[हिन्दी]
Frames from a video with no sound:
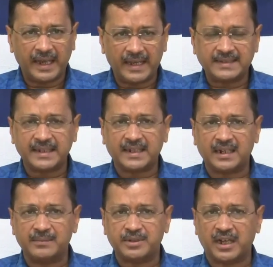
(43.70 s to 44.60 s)
ऐसे
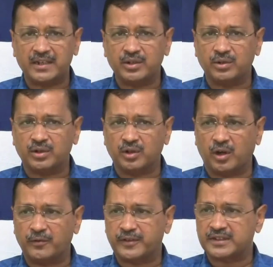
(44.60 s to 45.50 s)
कर्मचारियों को
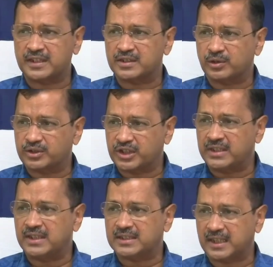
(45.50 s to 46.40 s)
ऑफिसर्स को
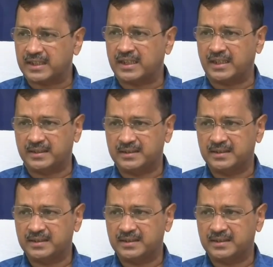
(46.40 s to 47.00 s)
चिन्हित करके